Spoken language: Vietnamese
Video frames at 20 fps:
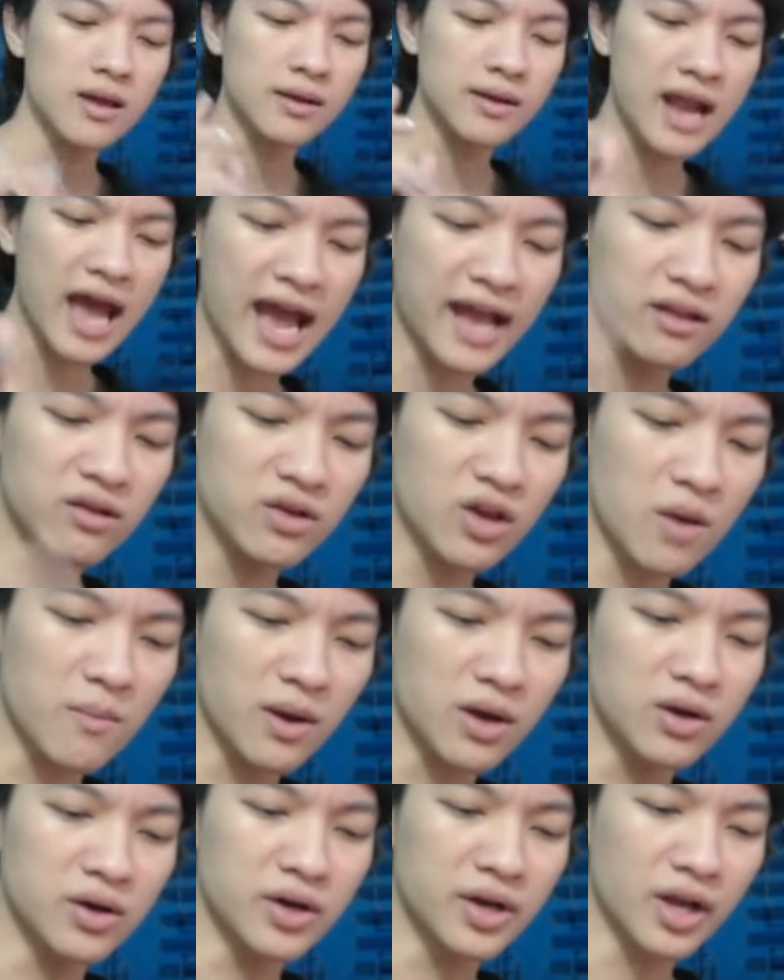Đây tôi cho
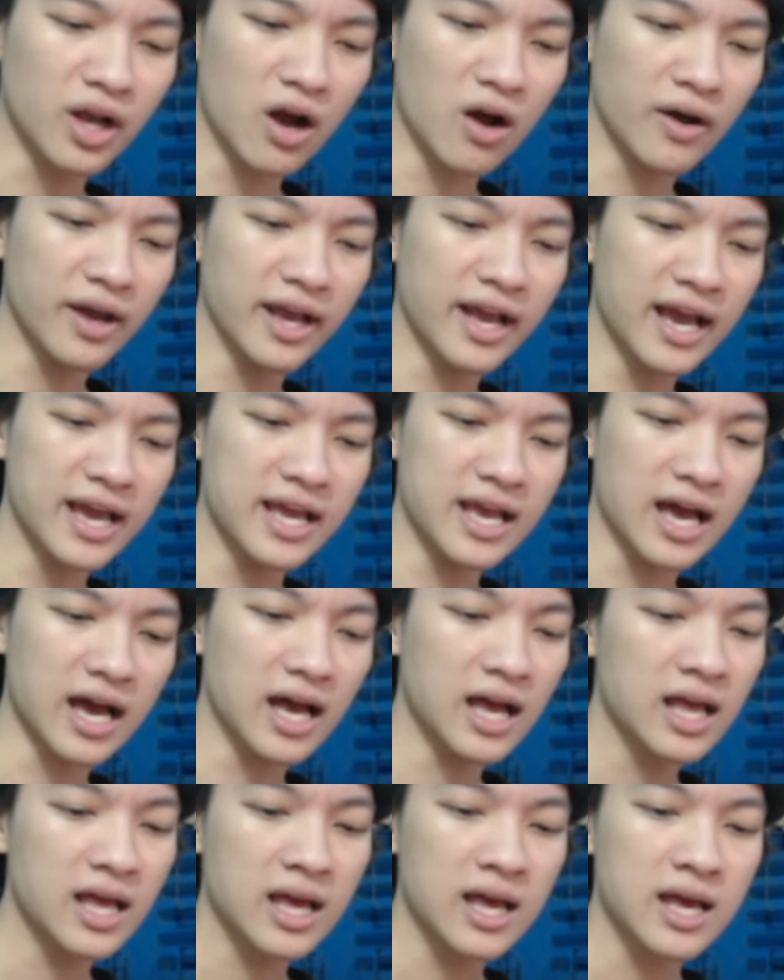mọi người coi
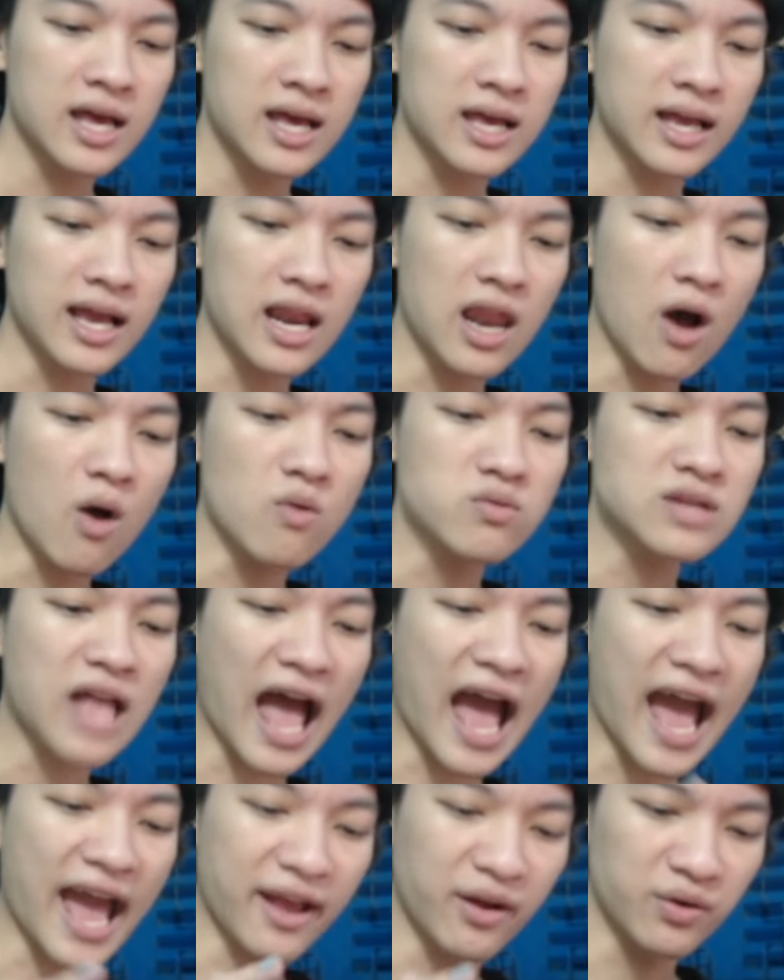cái lỗ
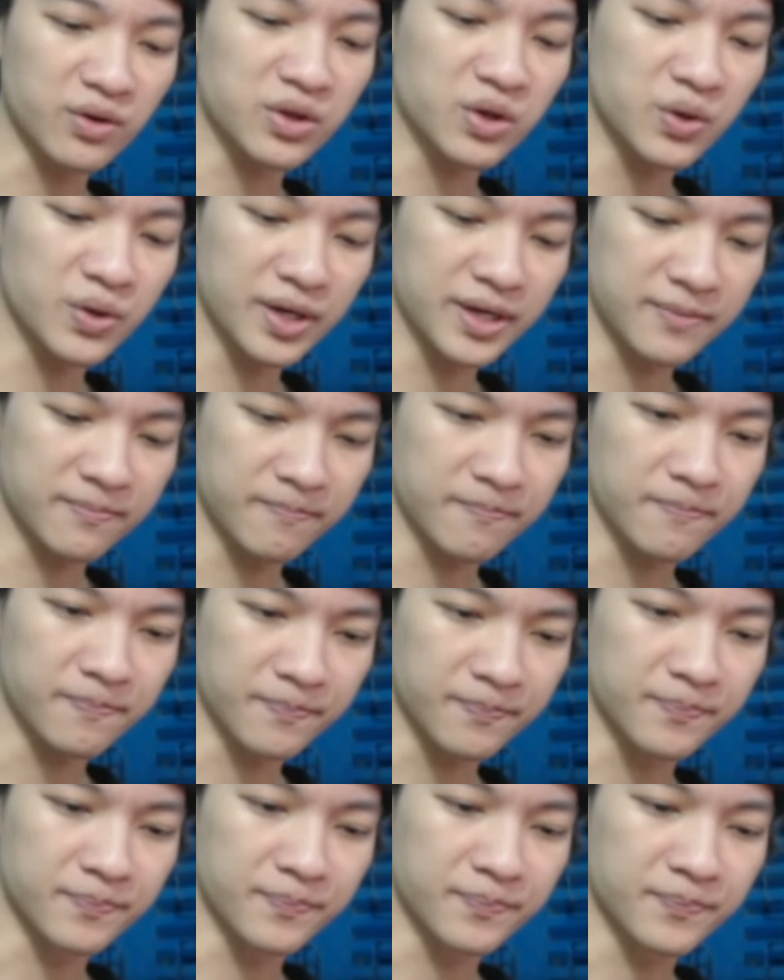tai của tôi.
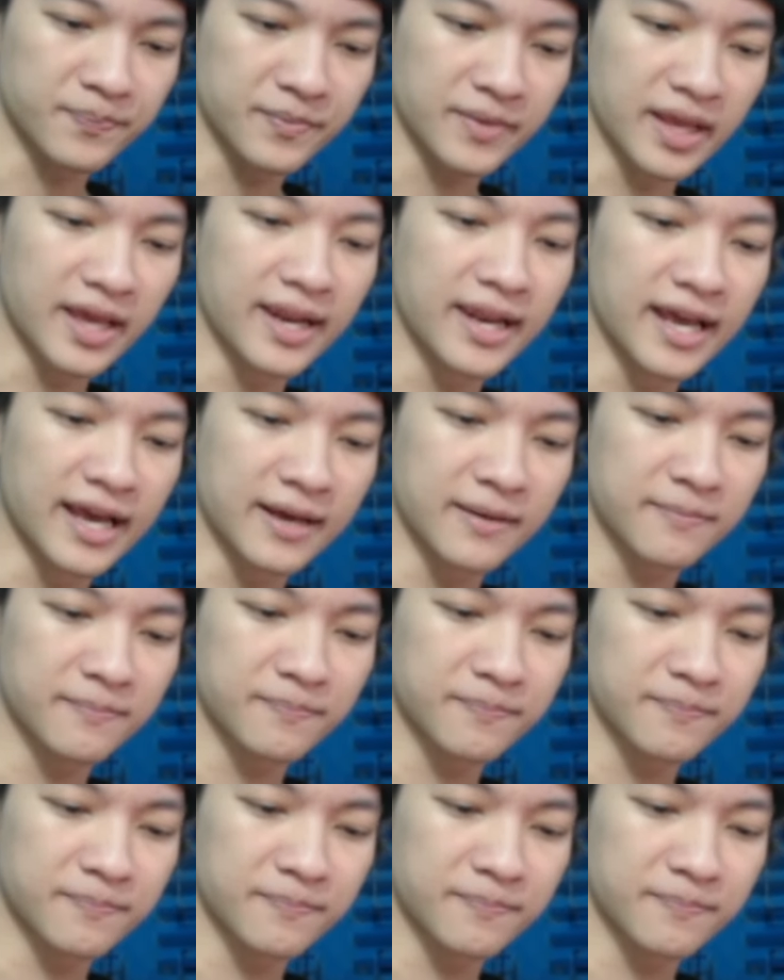Nhìn nè.